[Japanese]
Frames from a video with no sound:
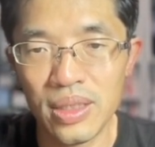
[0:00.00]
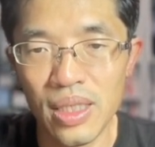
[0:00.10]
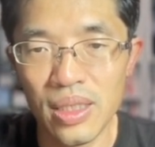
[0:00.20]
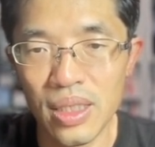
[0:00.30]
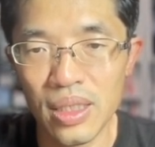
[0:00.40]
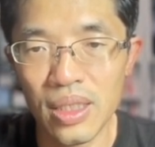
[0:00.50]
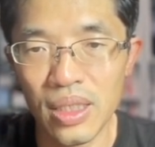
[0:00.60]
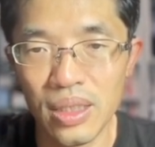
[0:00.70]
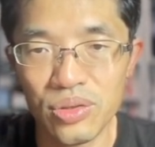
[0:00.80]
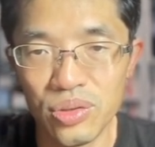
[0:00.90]
前回か
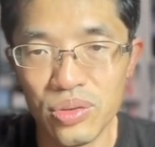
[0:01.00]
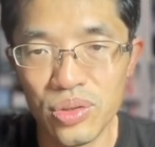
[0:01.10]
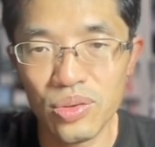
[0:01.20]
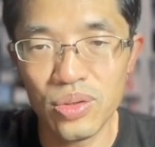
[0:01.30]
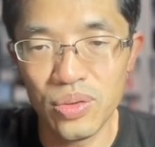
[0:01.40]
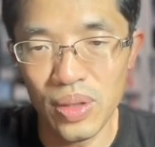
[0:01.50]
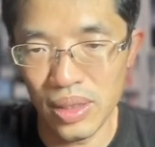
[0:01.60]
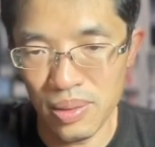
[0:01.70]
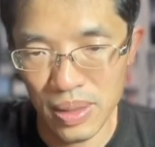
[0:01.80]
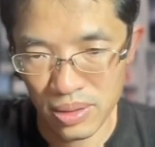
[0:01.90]
ら順調に増え
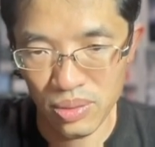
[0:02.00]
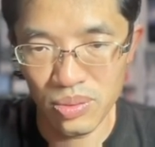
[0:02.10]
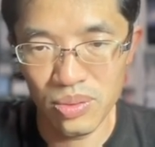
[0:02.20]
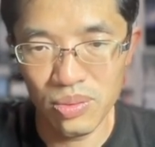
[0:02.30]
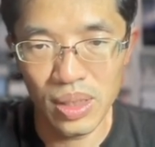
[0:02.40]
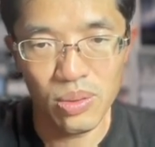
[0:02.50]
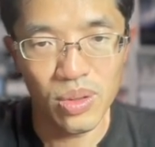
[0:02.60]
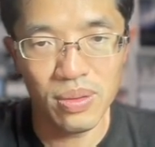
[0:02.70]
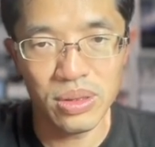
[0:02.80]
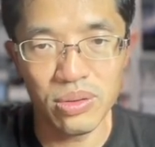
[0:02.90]
てますということで、
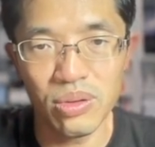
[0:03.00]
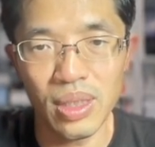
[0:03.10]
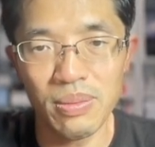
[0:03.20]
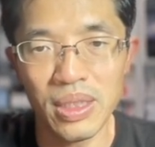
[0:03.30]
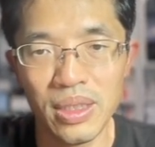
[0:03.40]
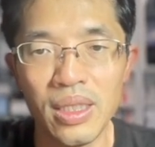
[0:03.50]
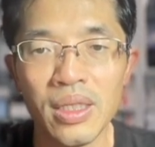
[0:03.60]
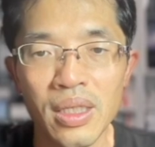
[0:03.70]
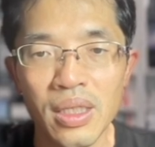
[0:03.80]
これはちょっとあまりね、